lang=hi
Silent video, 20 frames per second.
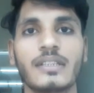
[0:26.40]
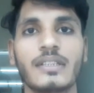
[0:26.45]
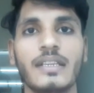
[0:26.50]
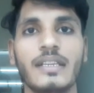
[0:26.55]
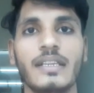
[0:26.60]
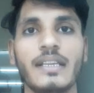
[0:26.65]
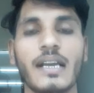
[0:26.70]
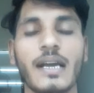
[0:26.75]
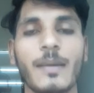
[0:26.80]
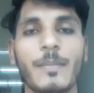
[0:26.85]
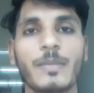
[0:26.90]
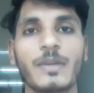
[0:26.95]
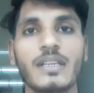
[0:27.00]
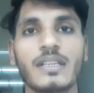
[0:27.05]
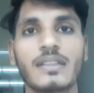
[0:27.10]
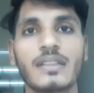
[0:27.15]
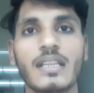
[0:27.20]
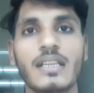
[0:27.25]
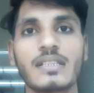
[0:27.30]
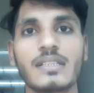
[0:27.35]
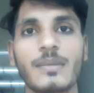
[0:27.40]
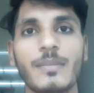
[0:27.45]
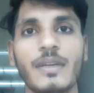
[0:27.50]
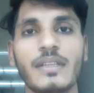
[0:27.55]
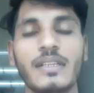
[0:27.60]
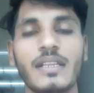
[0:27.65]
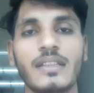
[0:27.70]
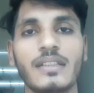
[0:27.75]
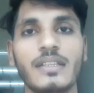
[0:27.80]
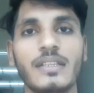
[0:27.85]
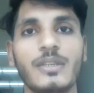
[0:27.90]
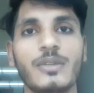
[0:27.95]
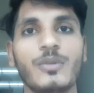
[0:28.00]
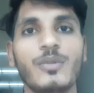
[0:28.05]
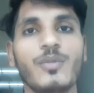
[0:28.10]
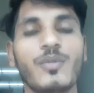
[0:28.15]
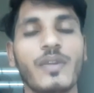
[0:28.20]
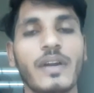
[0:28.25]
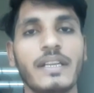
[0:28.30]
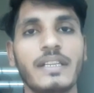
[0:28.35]
कि आप कितना समय देती
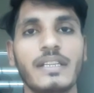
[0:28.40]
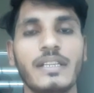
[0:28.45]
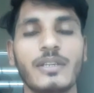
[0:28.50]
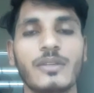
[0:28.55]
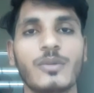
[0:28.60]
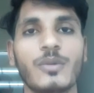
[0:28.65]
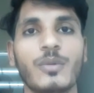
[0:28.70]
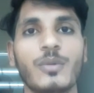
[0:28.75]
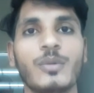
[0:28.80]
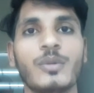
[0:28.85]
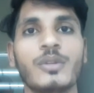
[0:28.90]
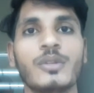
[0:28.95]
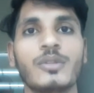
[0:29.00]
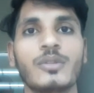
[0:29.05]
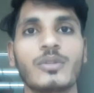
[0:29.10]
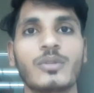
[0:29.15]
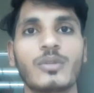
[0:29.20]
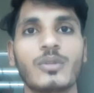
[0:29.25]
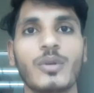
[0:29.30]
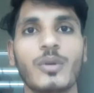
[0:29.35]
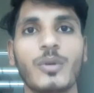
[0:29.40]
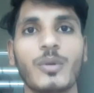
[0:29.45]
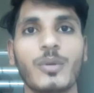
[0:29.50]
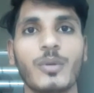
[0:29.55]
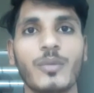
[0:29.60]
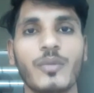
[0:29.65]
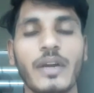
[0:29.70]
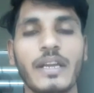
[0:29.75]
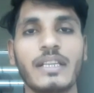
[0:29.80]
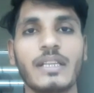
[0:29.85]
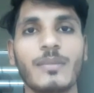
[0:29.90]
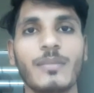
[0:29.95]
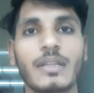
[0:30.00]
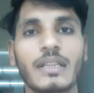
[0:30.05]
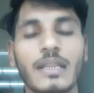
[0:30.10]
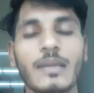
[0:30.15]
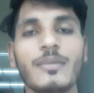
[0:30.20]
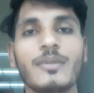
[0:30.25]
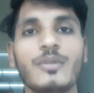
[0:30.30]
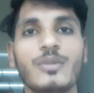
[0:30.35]
हो वाई को तो वाई टी
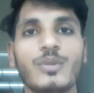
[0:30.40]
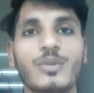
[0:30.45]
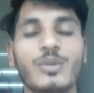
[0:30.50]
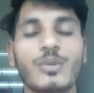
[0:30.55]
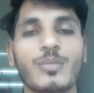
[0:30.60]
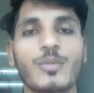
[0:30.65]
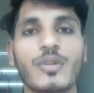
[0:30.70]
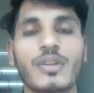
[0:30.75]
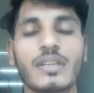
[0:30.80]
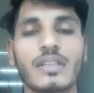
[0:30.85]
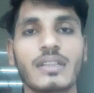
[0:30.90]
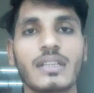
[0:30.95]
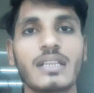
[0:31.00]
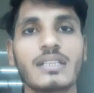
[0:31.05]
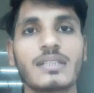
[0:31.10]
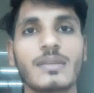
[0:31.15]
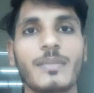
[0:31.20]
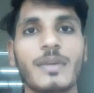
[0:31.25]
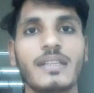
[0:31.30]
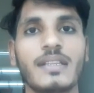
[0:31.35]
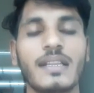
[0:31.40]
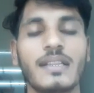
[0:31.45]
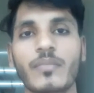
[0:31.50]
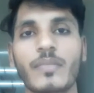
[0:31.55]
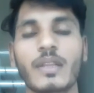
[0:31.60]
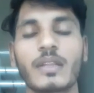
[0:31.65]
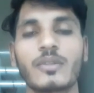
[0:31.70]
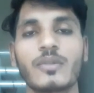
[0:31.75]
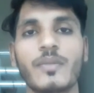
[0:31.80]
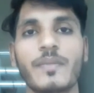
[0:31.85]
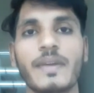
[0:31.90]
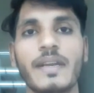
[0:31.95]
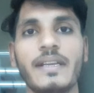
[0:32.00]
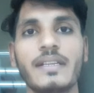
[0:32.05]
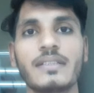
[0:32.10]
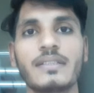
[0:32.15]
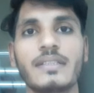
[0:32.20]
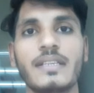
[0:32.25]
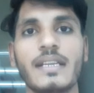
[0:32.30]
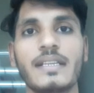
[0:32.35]
मतलब यूट्यूब को कितना समय देती हो तो
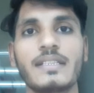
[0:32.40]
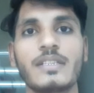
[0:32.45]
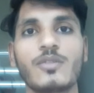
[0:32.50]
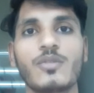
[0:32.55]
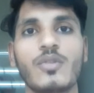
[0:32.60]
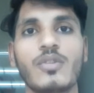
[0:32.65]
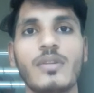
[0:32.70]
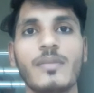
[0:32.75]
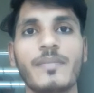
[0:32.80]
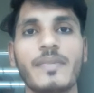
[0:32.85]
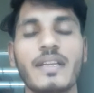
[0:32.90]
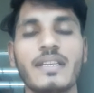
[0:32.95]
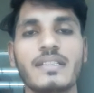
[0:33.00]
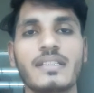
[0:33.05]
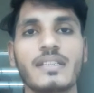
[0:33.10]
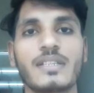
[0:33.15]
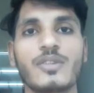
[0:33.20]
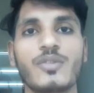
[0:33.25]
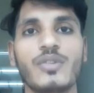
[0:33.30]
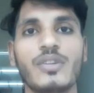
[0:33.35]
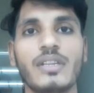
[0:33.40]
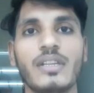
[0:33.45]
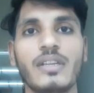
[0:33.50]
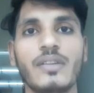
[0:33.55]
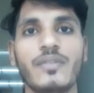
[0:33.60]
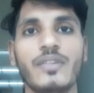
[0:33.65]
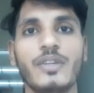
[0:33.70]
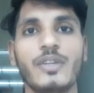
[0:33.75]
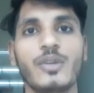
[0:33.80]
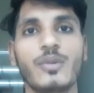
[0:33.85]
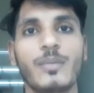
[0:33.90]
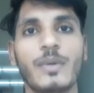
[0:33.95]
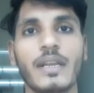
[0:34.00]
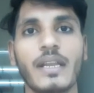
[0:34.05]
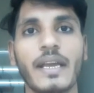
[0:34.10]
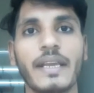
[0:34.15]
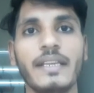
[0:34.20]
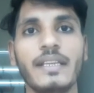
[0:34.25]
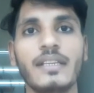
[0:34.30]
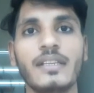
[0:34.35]
फ्रेंड्स जैसे उन्होंने फर्स्ट क्यों ने वीडियो
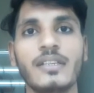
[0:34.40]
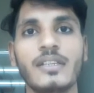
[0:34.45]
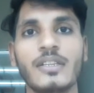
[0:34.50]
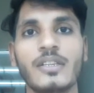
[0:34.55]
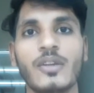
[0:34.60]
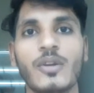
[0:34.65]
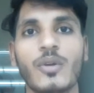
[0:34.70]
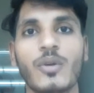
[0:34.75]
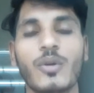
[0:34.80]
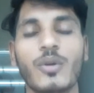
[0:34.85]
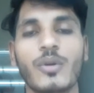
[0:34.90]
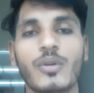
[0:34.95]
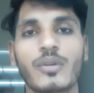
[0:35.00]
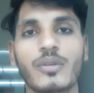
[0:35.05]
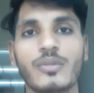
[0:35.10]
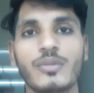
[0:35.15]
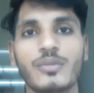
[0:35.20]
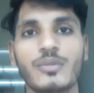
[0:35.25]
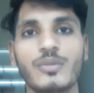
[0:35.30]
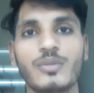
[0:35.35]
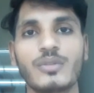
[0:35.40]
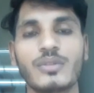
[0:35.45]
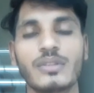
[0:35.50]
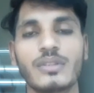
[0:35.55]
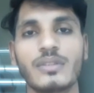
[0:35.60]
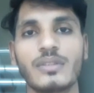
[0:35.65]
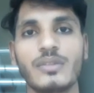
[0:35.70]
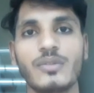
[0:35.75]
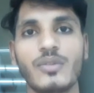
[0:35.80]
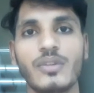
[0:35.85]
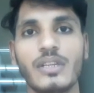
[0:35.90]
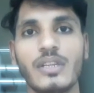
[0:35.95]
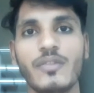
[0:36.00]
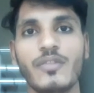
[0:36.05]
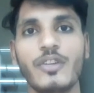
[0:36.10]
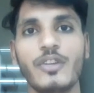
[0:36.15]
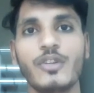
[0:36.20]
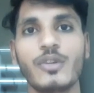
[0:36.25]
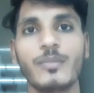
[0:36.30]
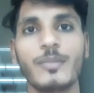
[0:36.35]
बनाई और उस क्यों
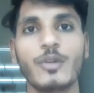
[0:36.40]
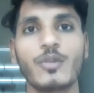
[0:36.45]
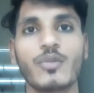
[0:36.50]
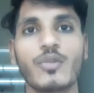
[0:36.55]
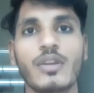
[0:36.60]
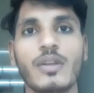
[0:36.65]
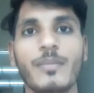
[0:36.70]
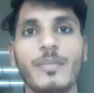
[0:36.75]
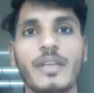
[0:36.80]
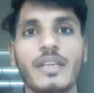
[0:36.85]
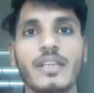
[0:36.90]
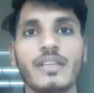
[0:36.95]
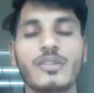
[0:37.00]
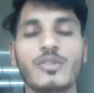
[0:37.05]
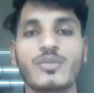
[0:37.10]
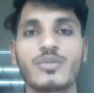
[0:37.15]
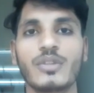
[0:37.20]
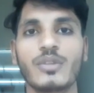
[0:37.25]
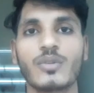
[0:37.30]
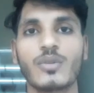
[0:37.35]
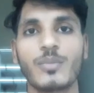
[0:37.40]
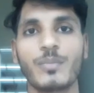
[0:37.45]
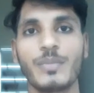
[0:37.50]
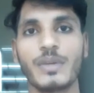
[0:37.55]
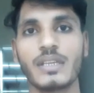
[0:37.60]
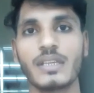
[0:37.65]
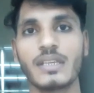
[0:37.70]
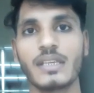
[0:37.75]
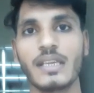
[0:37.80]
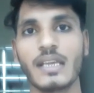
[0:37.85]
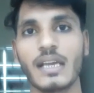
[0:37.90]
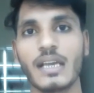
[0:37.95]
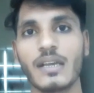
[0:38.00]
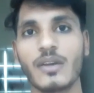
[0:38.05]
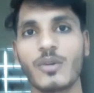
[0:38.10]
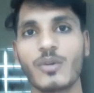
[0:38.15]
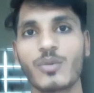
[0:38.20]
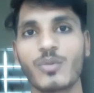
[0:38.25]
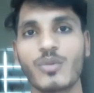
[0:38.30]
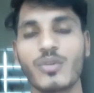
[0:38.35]
ने वीडियो में उन्होंने मेरे क्वेश्चन को पिक किया
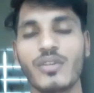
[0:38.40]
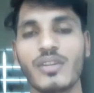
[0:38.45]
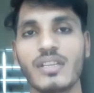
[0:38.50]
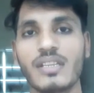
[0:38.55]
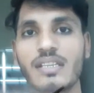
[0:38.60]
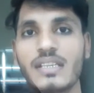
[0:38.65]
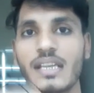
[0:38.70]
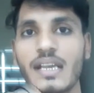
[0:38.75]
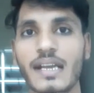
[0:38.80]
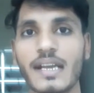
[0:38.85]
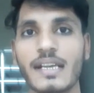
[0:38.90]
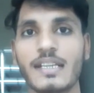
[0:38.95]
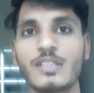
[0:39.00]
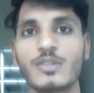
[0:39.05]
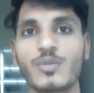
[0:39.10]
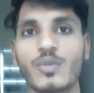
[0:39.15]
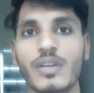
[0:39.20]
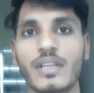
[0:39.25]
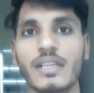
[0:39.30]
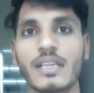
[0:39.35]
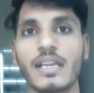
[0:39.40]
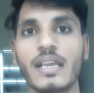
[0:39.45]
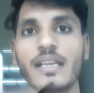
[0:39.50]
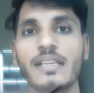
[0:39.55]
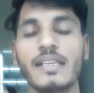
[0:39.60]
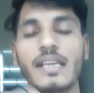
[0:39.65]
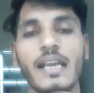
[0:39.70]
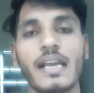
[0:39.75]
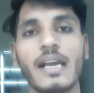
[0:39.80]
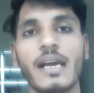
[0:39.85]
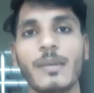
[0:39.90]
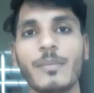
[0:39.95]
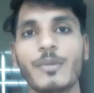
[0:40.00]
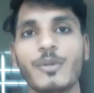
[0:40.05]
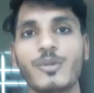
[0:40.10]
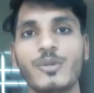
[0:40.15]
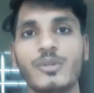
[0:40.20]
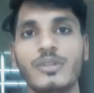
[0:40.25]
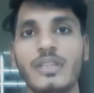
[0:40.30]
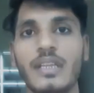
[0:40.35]
और उन्होंने क्या आंसर दिया यह
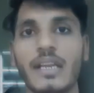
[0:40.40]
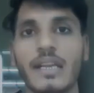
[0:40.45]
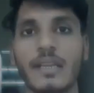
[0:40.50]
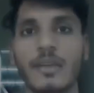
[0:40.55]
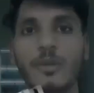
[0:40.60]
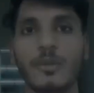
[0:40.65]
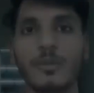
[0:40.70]
आप खुद देख